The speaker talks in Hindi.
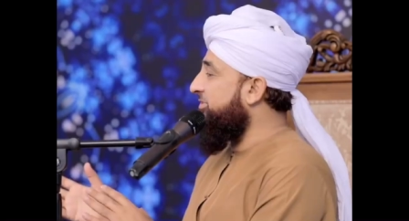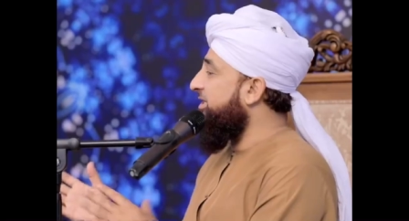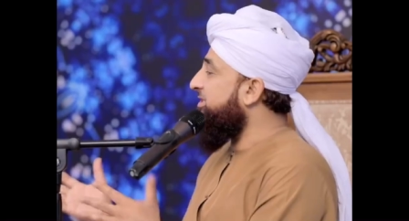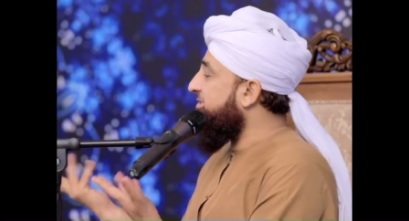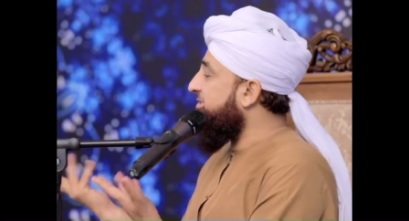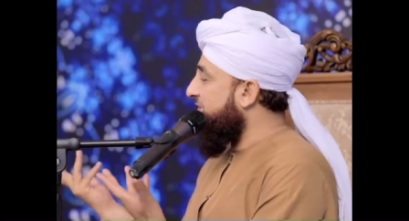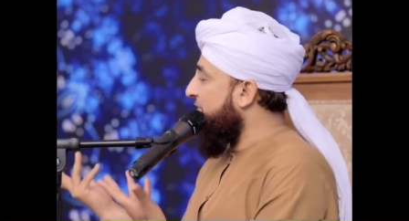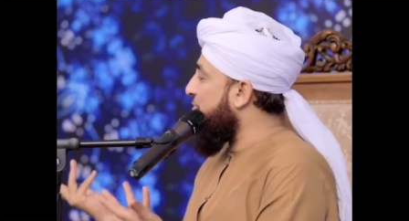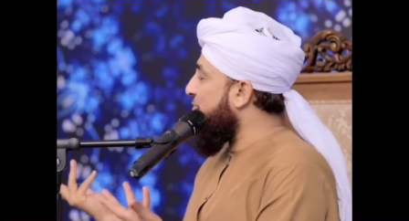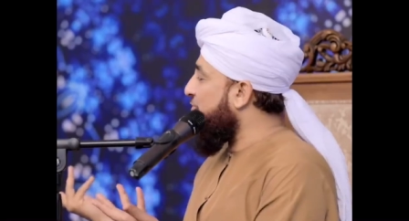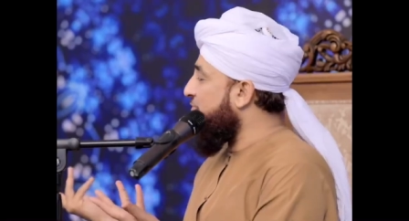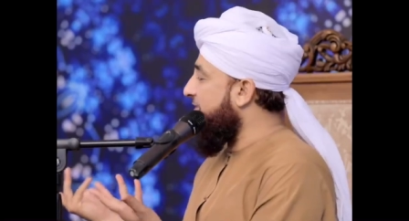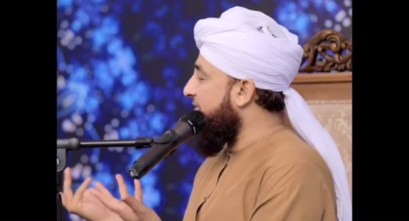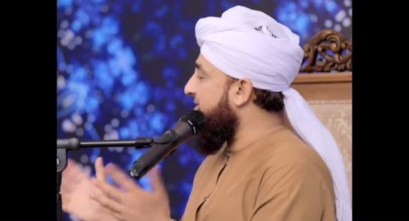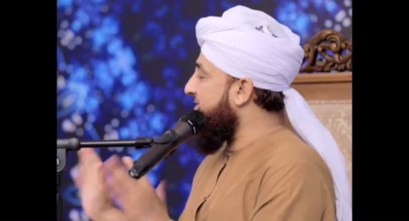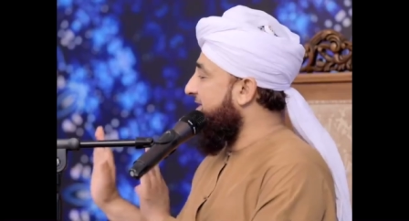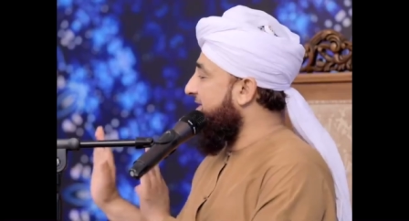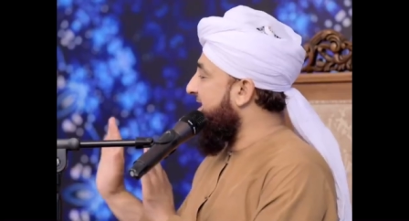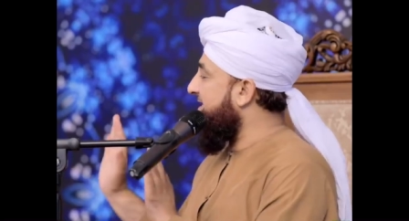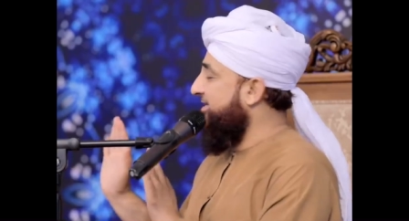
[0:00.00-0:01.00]
दस्ते
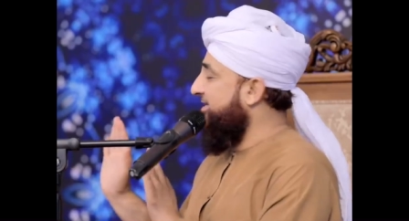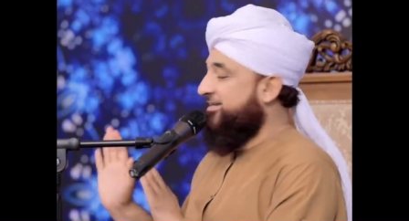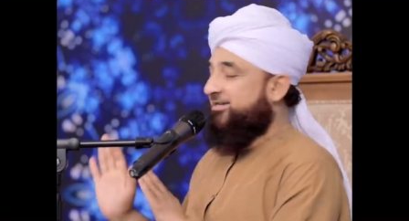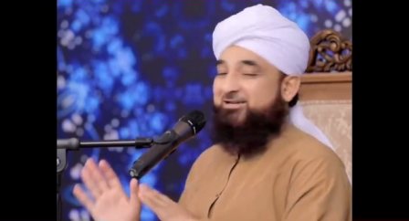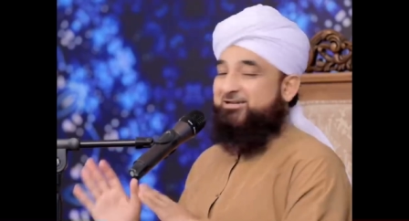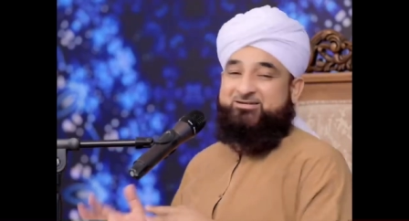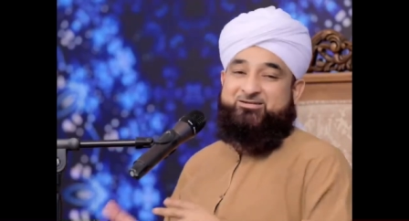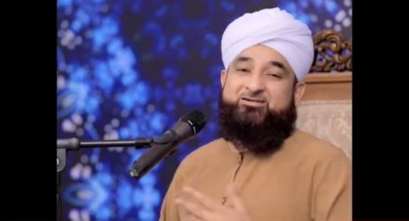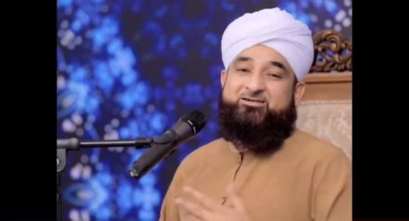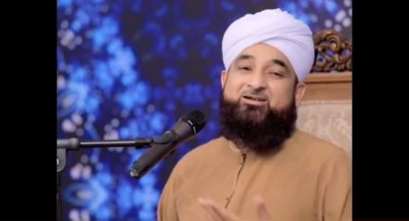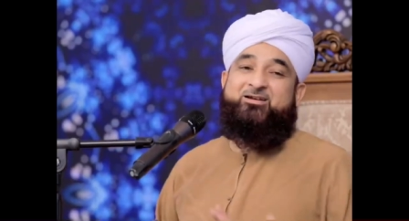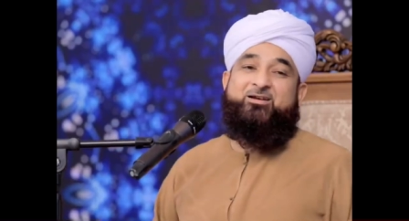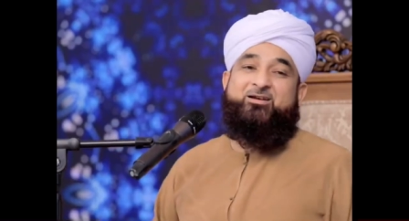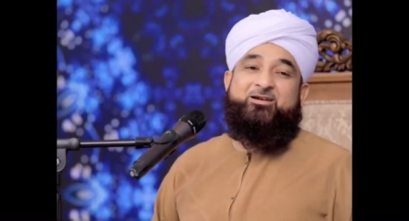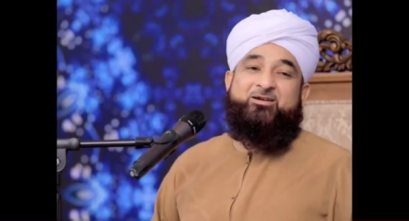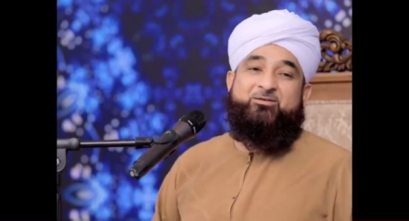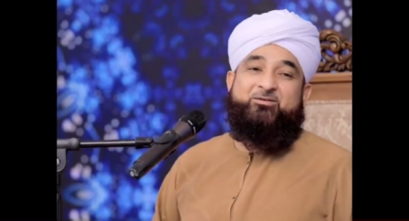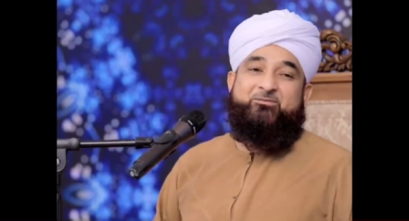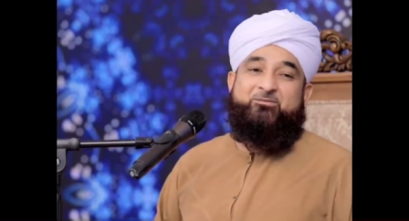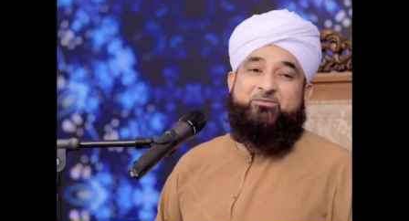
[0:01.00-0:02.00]
कुदरत कह रहे हैं
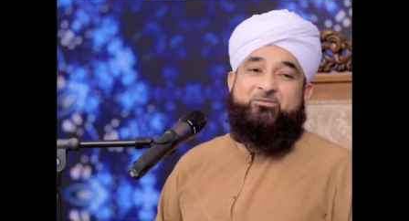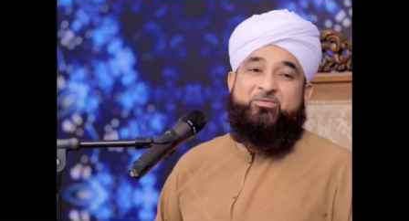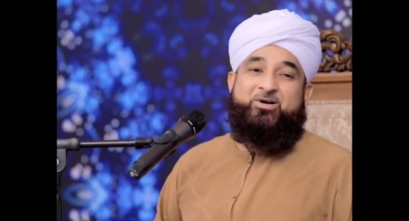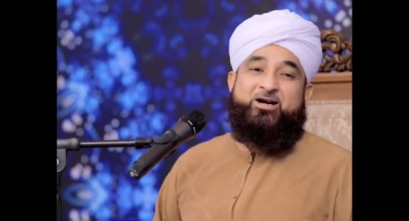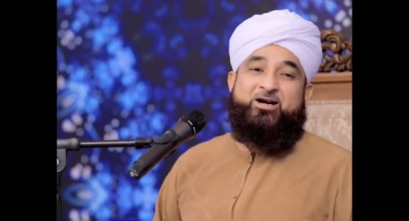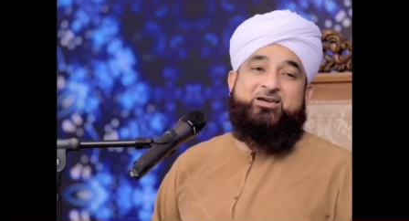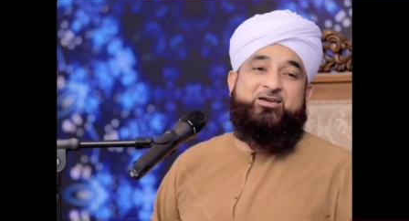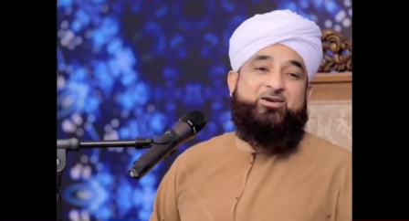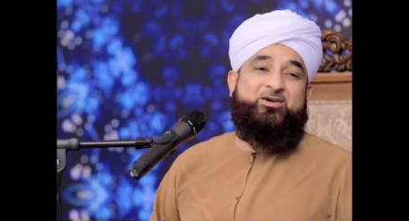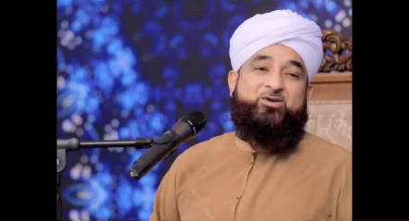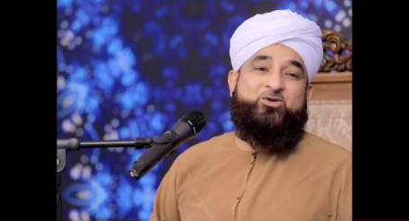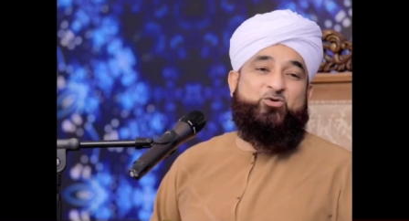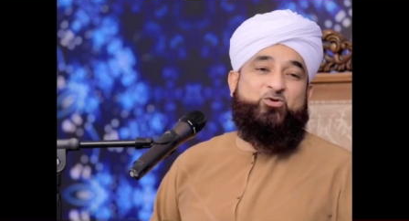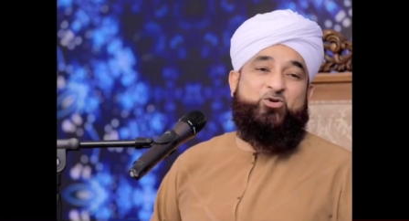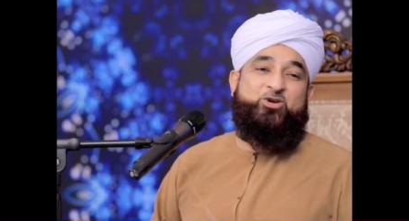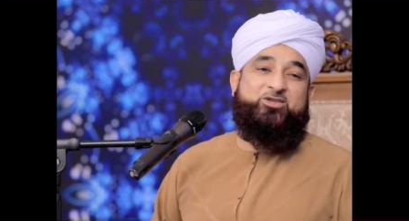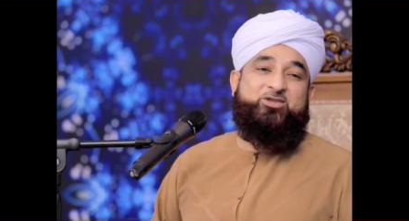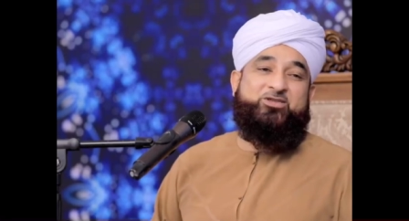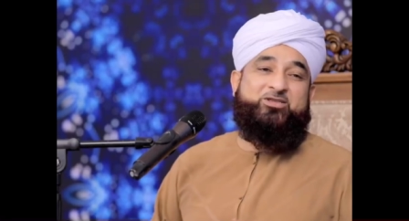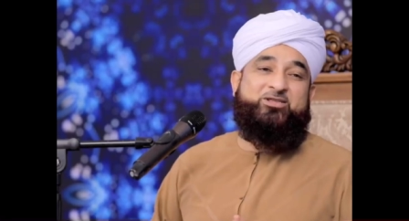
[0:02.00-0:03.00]
बाकी
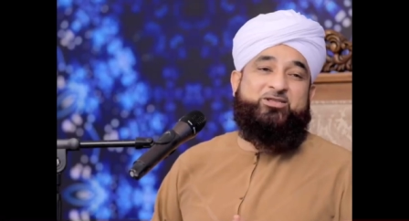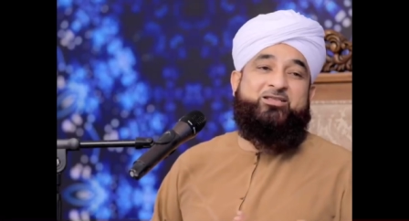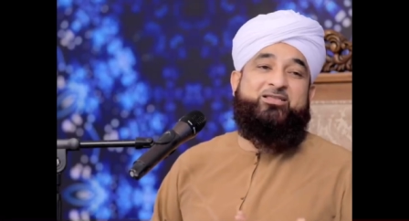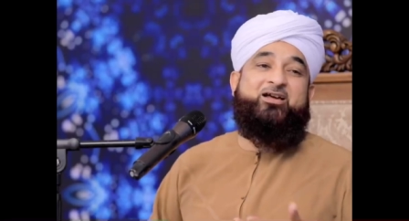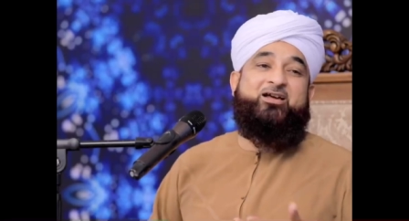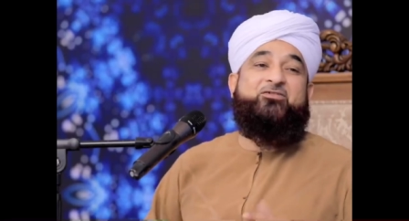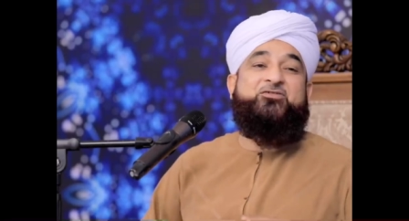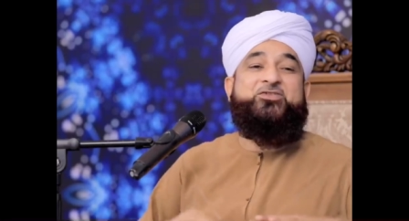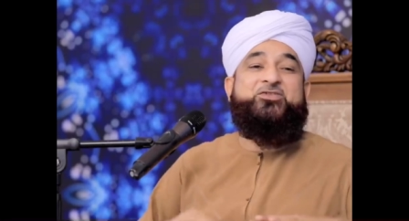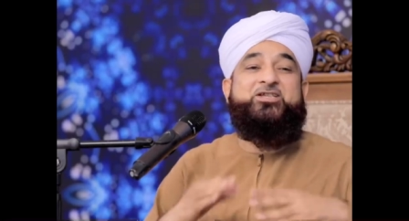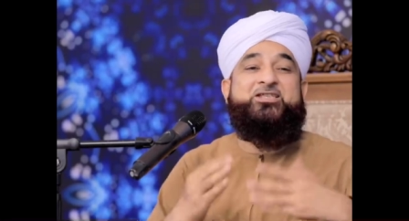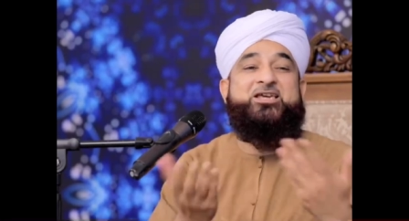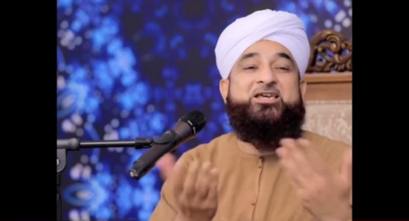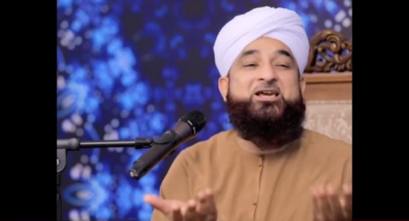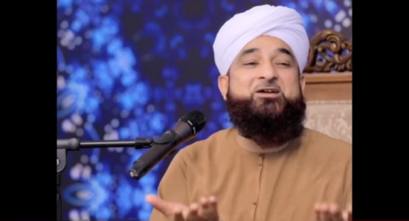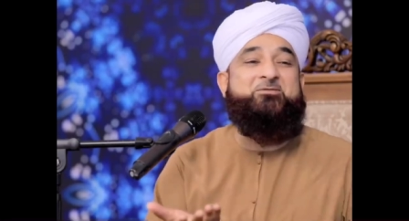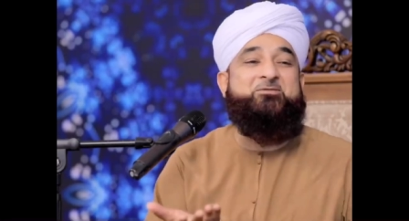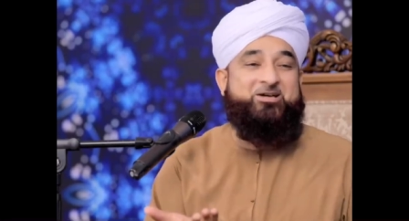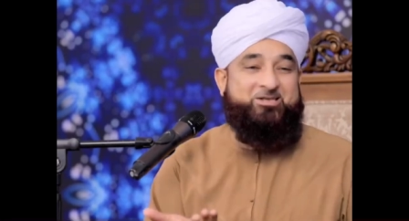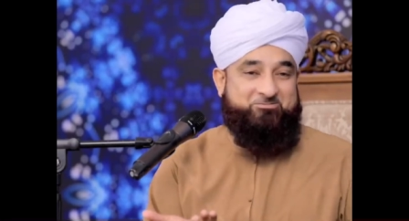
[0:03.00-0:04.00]
कोई लफ्ज ही नहीं
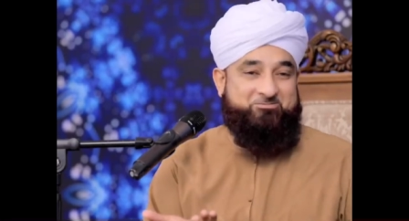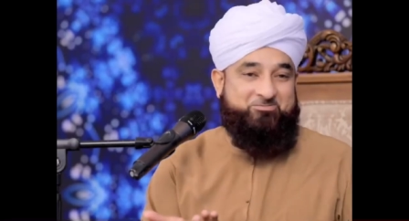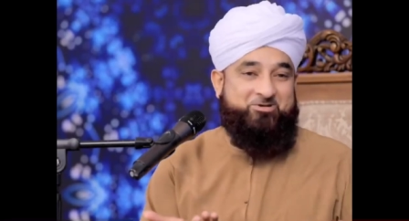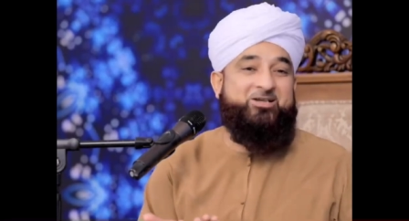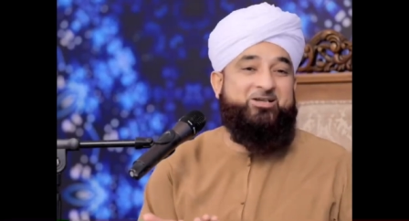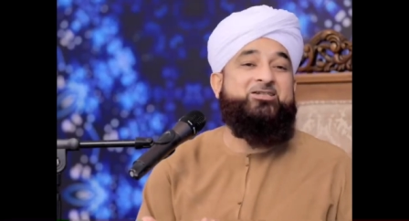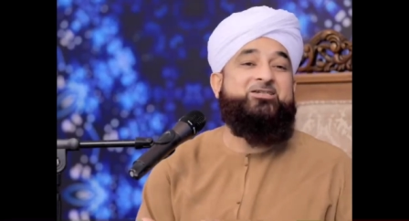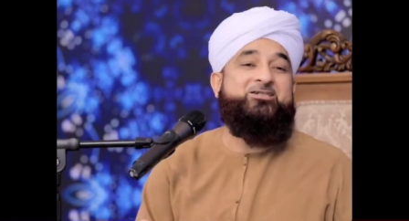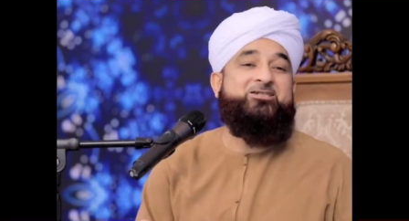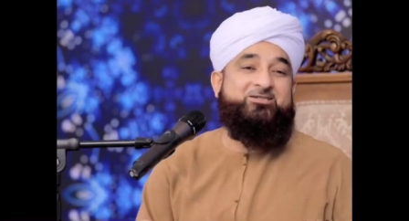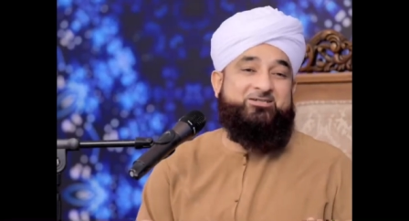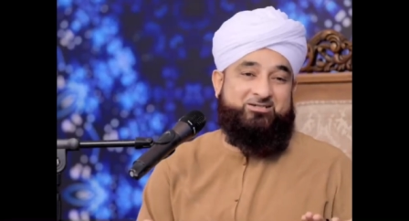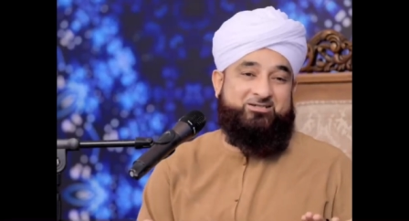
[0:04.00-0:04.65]
हमारे पास